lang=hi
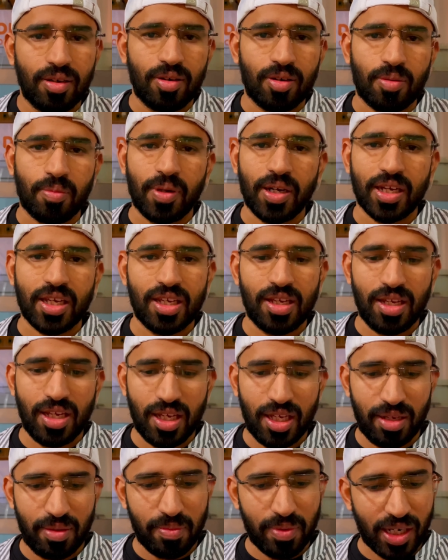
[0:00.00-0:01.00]
और बाकी
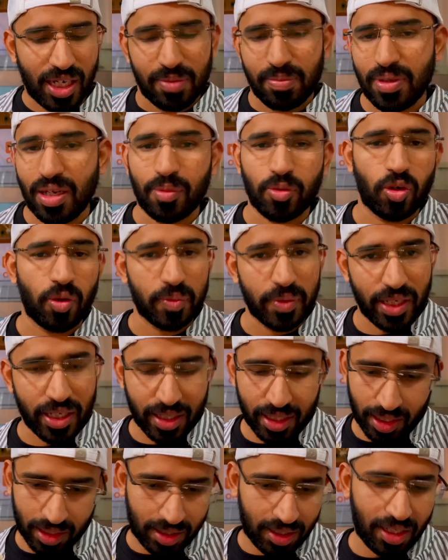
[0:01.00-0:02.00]
बाद में आपको अपडेट
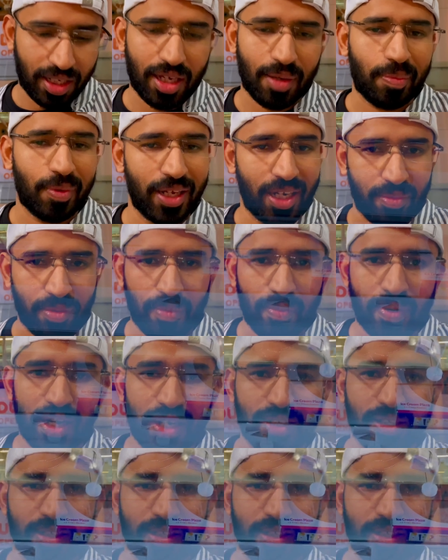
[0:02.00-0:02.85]
करते हैं प्लेन में बैठ